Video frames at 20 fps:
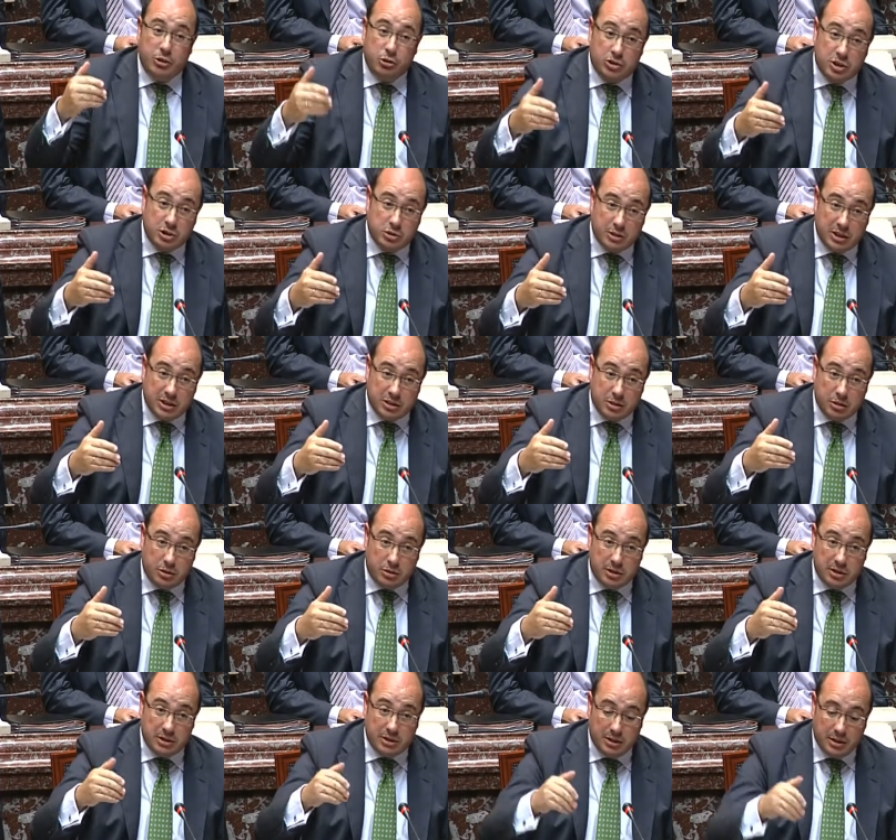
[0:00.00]
otras
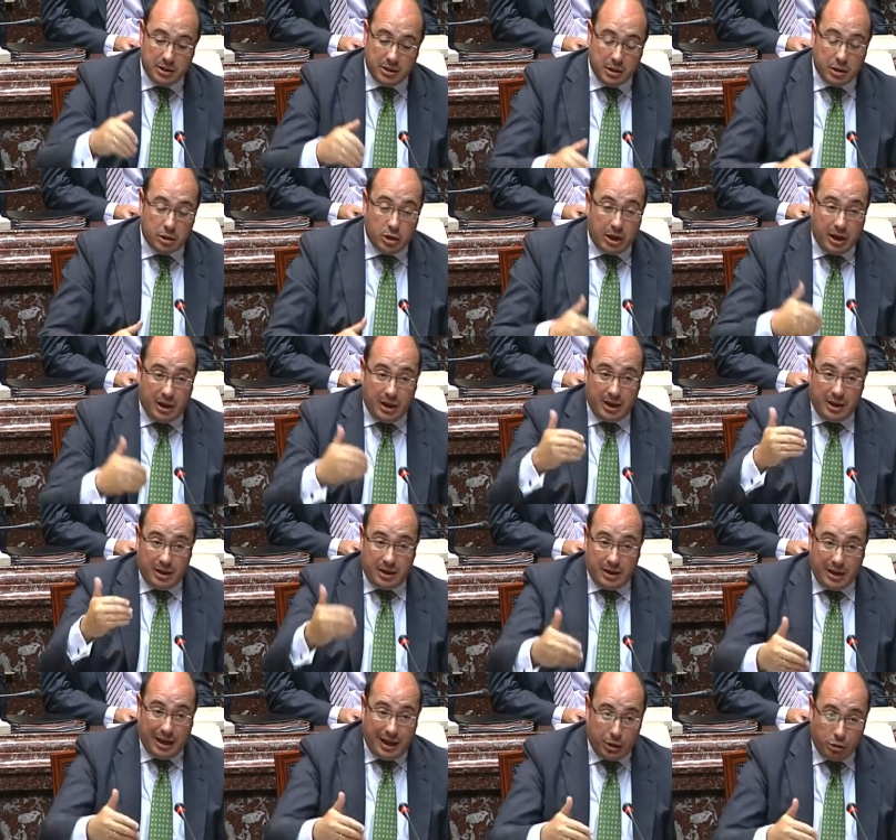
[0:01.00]
ocasiones
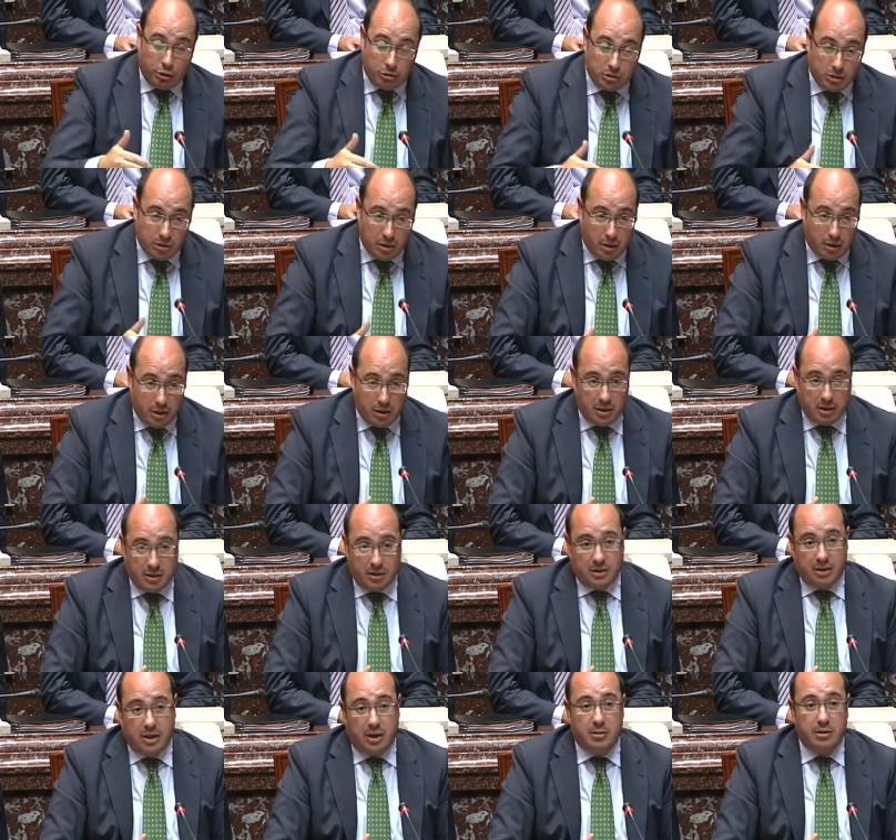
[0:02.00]
acontecen
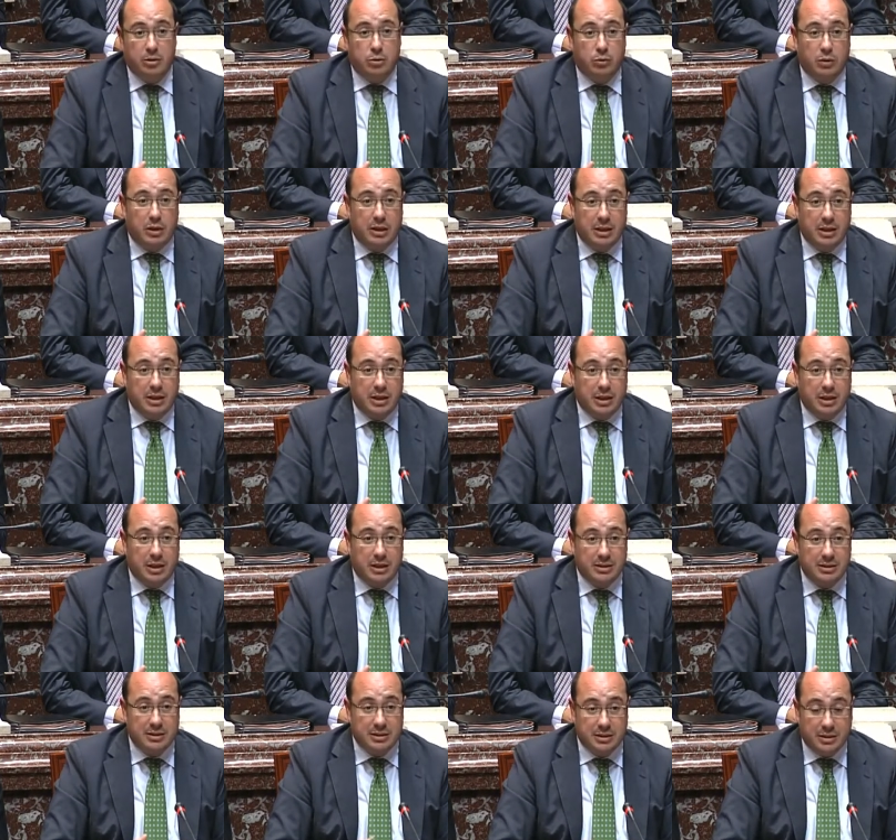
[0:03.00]

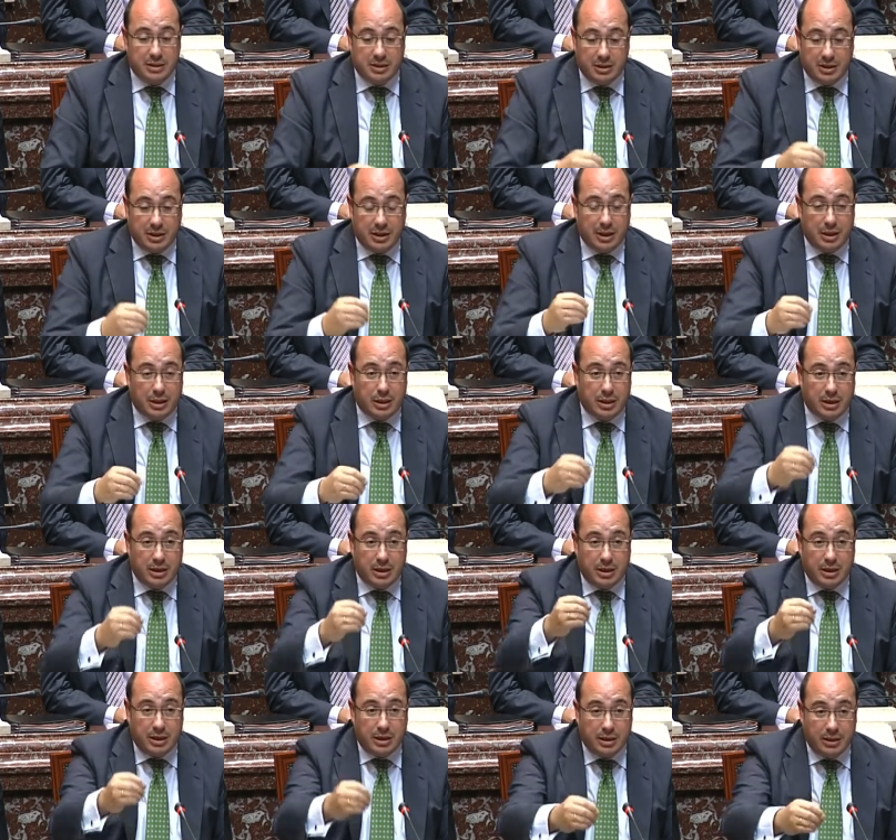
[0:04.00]
eventualidades que hacen
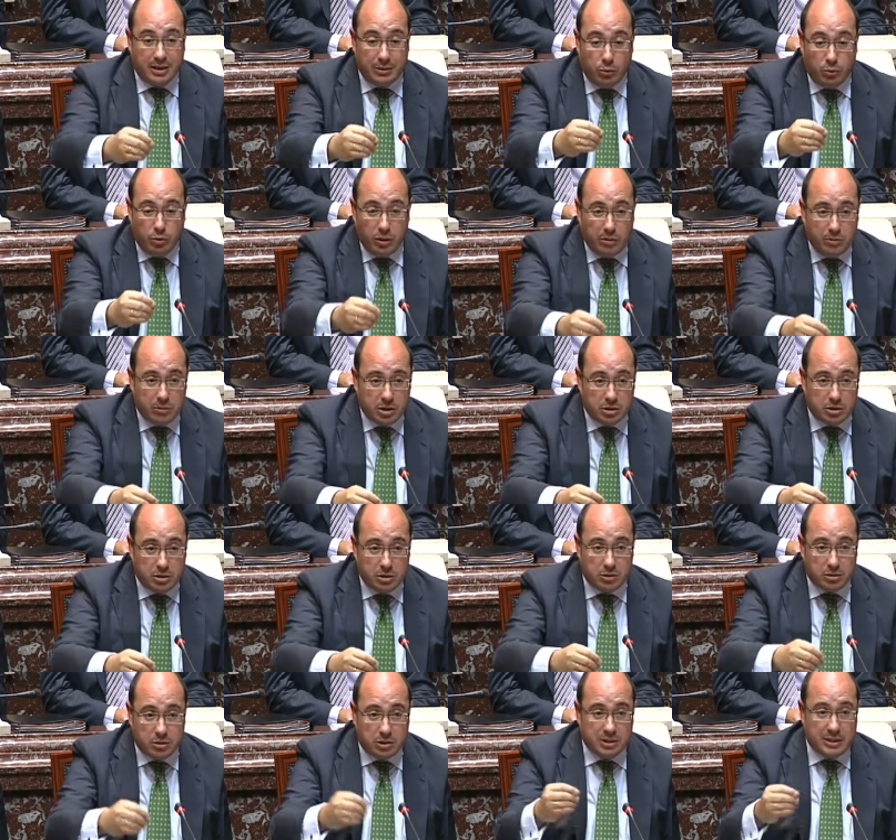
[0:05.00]
que una
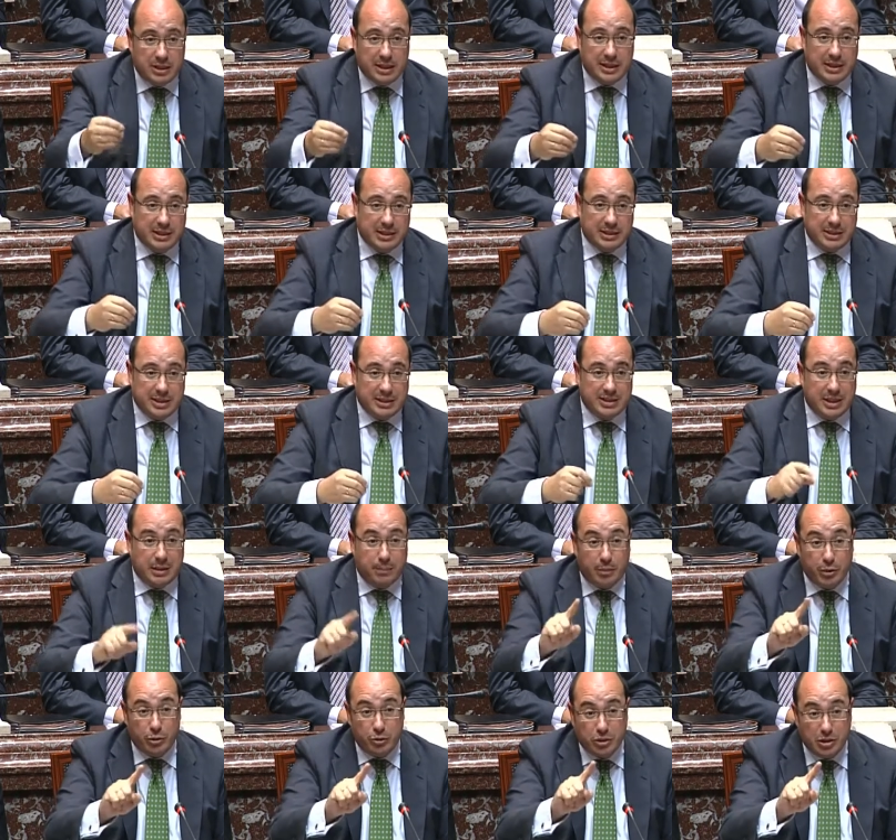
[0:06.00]
inversión se tenga que retrasar,
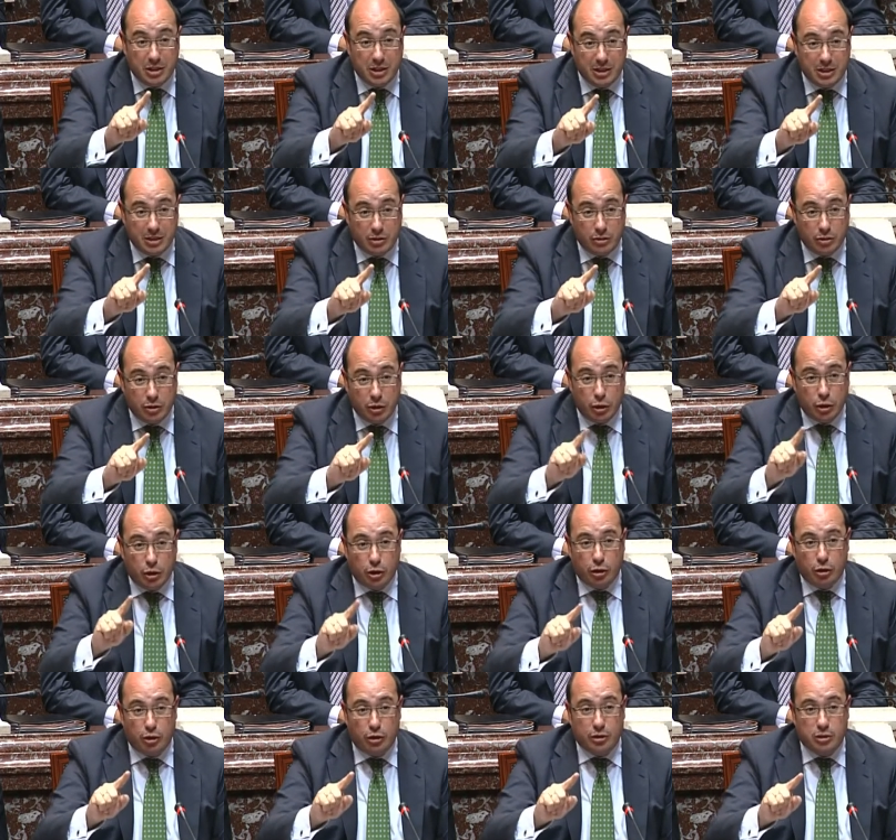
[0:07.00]
pero ese dinero
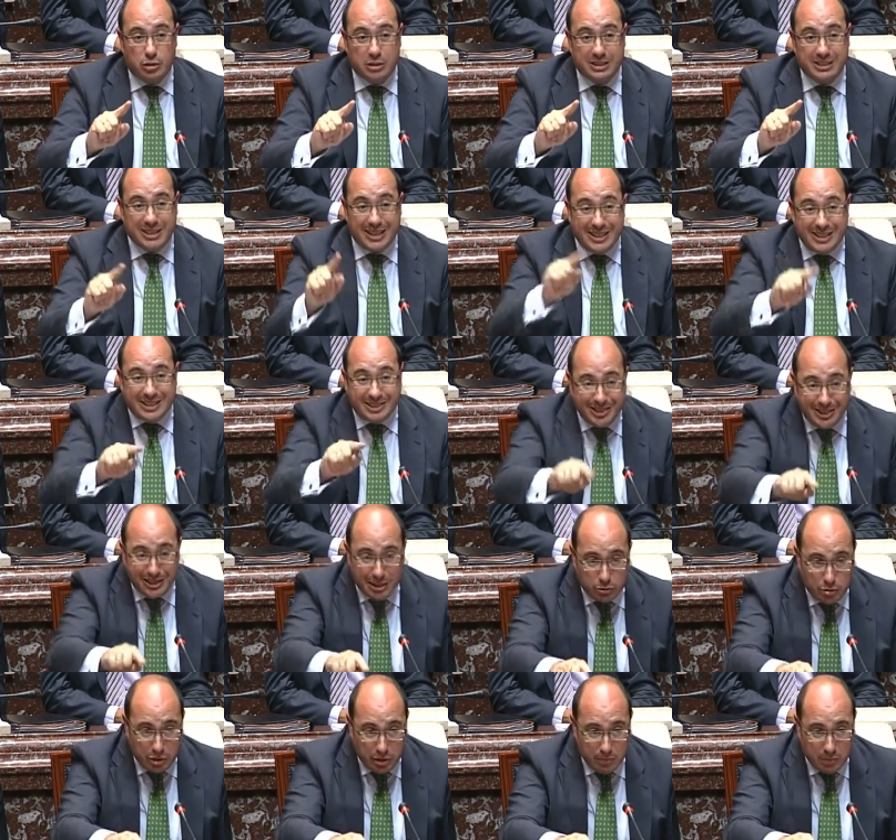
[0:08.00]
se destina
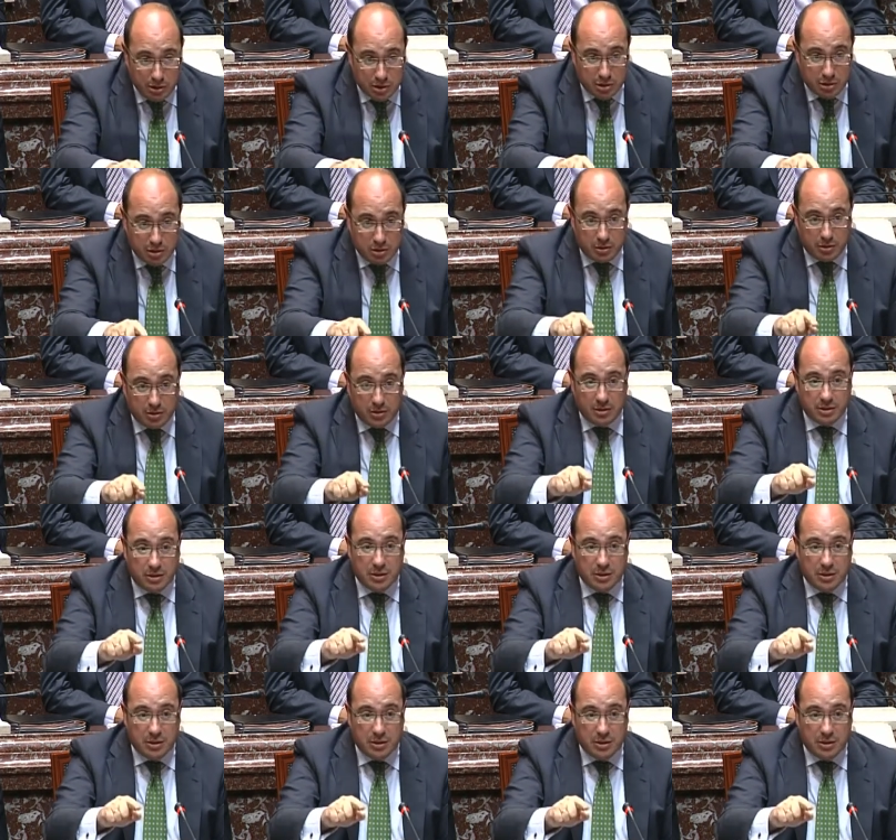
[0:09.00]
a otra inversión